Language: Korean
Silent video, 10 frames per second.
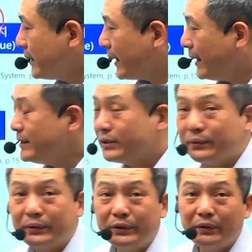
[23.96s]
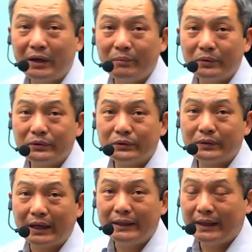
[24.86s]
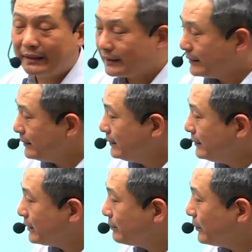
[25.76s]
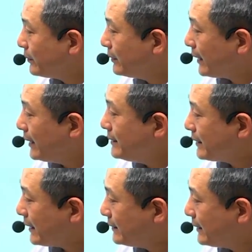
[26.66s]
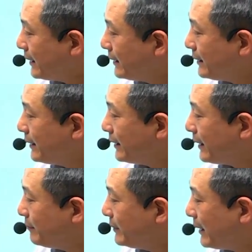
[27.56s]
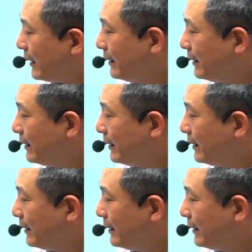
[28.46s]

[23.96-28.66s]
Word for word: 개인적으로 이용할 목적으로 관리하는 그런 정보를 개인적 가치다 이렇게 얘기합니다.